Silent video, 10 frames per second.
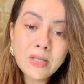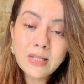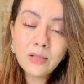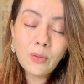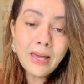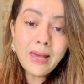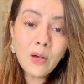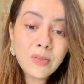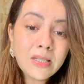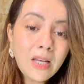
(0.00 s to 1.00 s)
dizendo
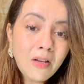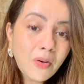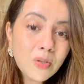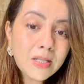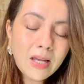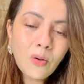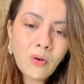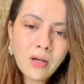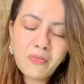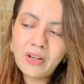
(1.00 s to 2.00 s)
eu sirvo ao
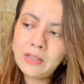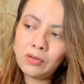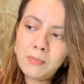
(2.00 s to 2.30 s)
Senhor e falando